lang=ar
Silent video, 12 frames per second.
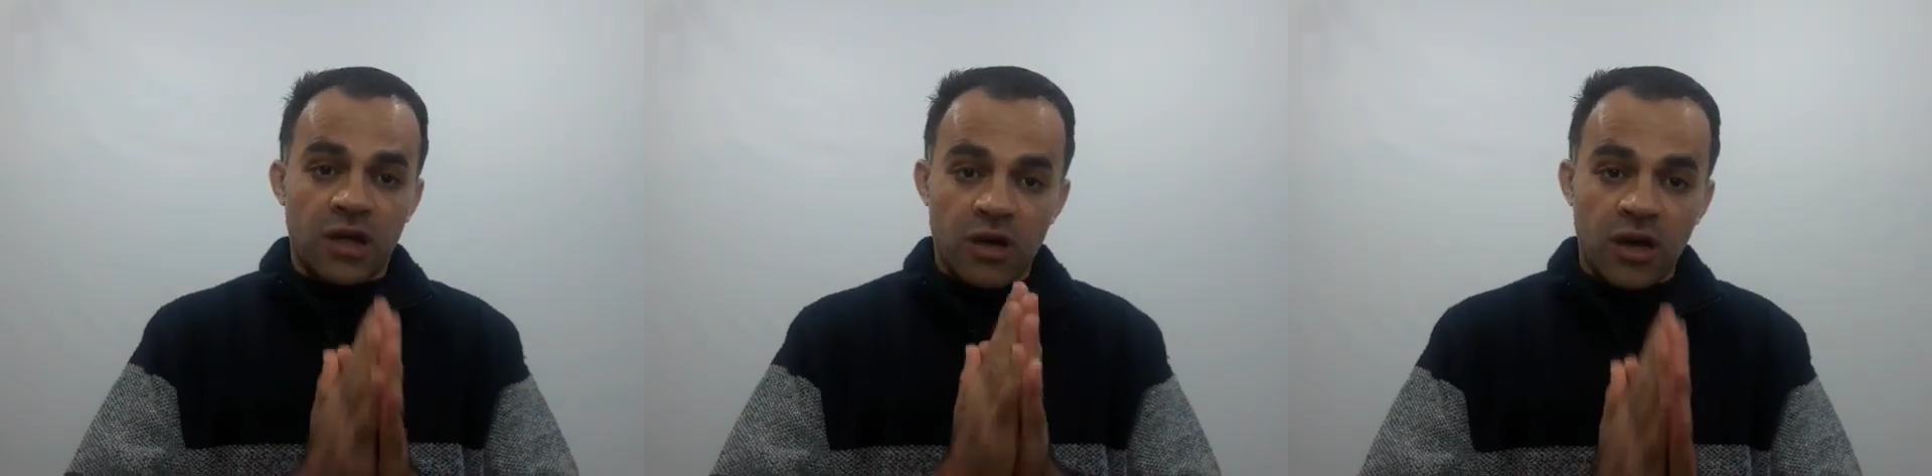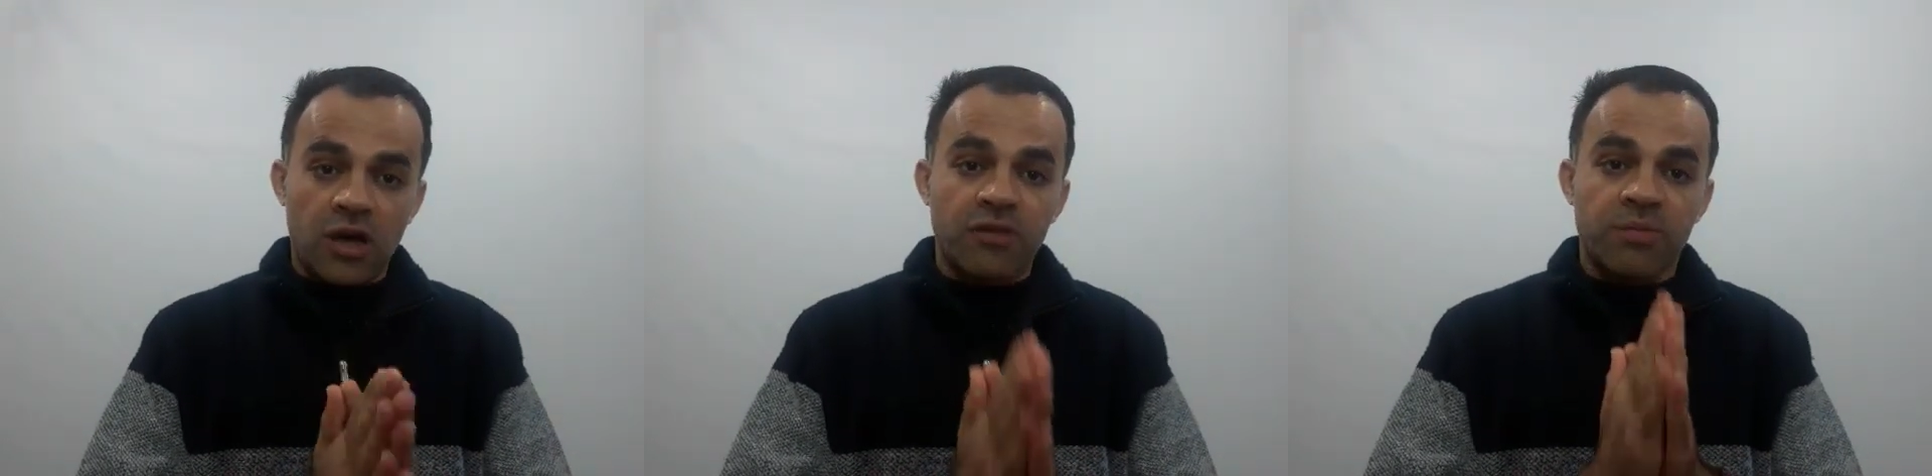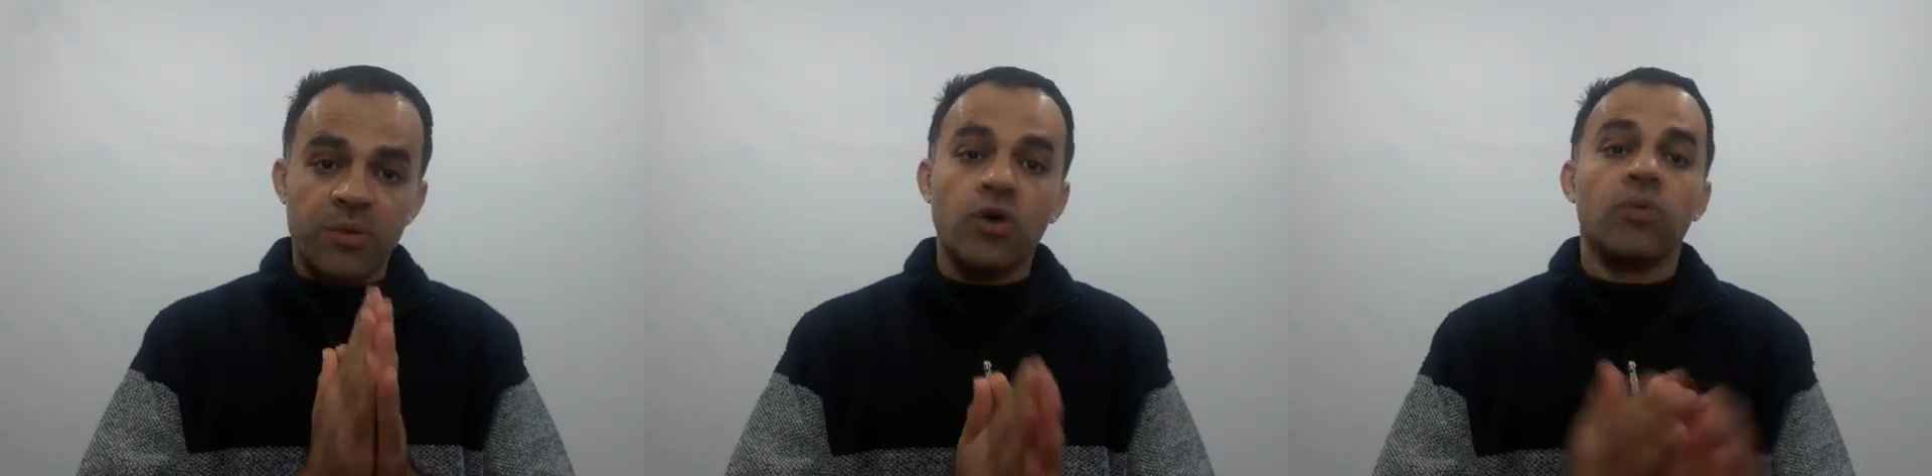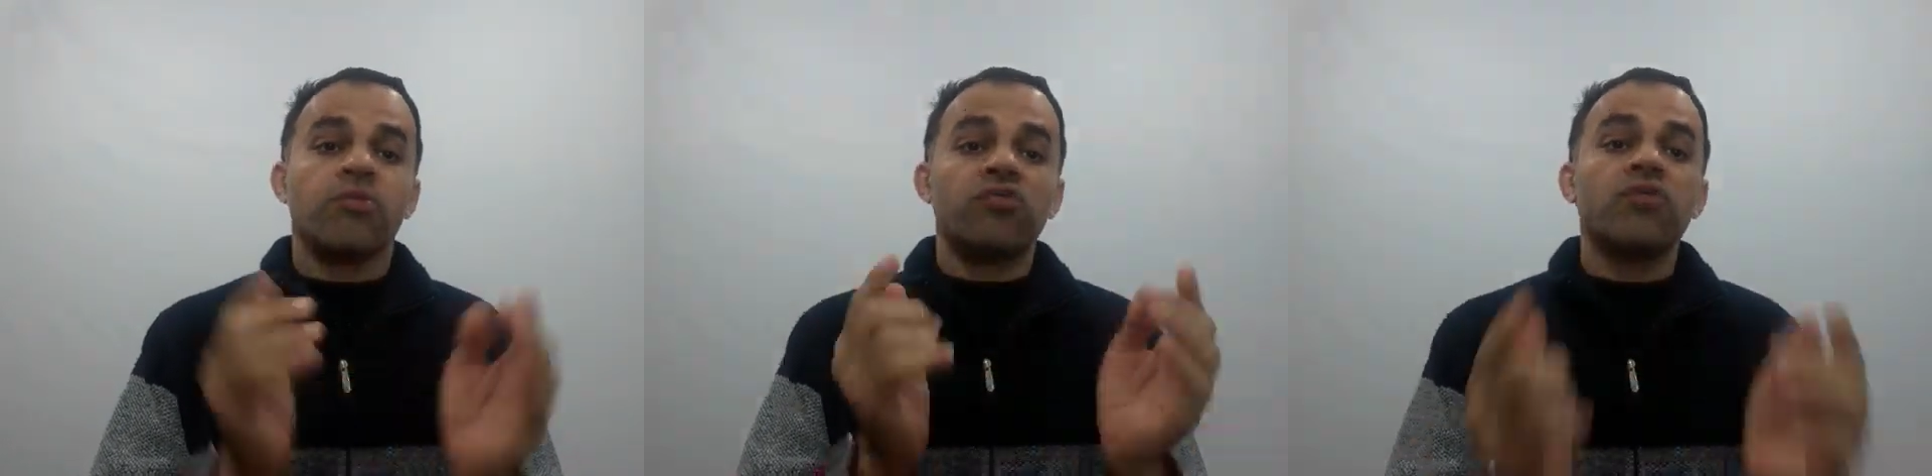الخاص
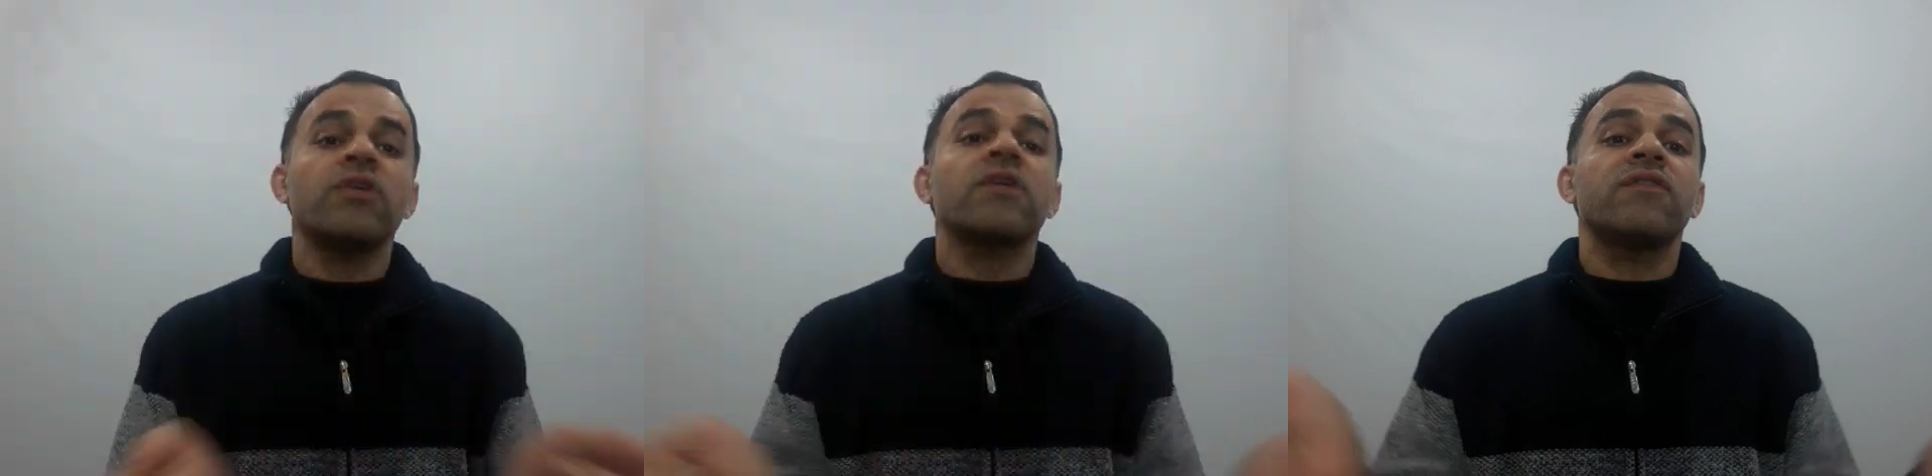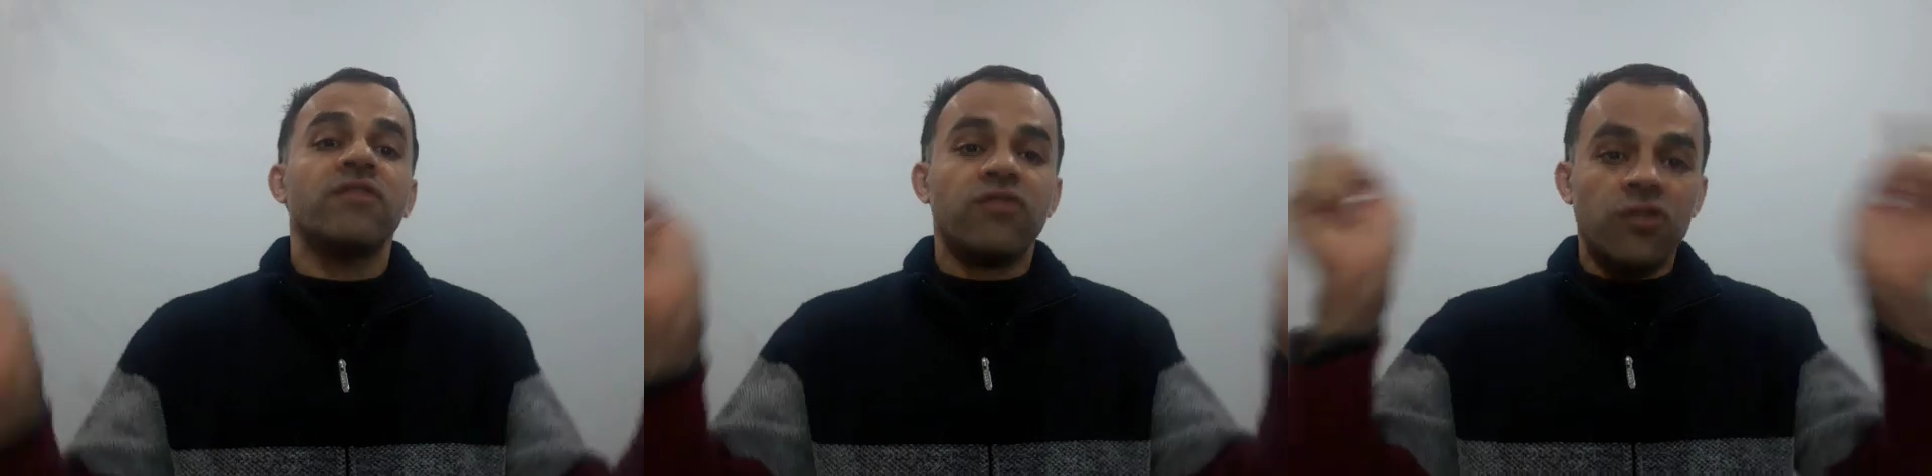بك وبشوفك في